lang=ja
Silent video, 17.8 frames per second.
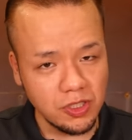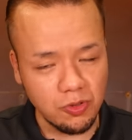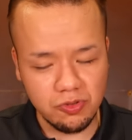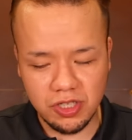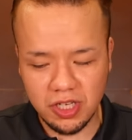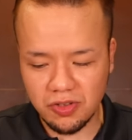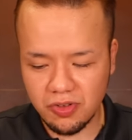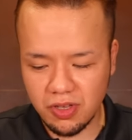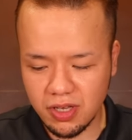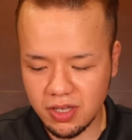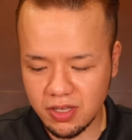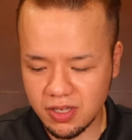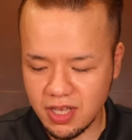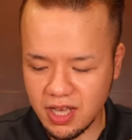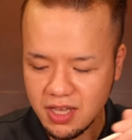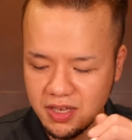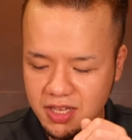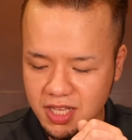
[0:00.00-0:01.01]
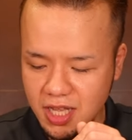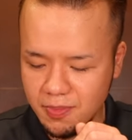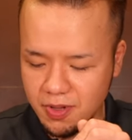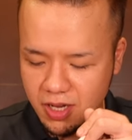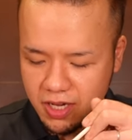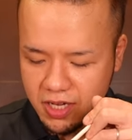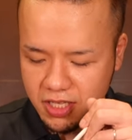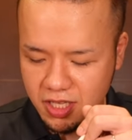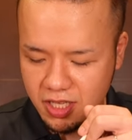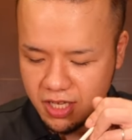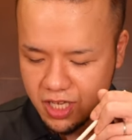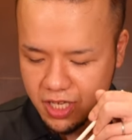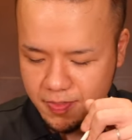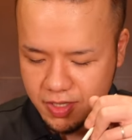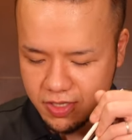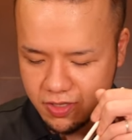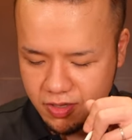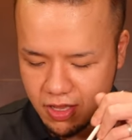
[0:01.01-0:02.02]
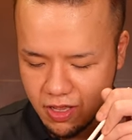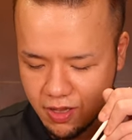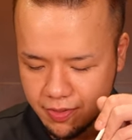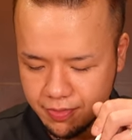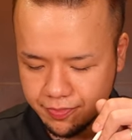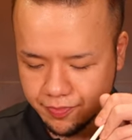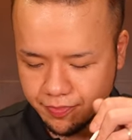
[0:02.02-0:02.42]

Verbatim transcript: こちらのね、元気玉いただきますね。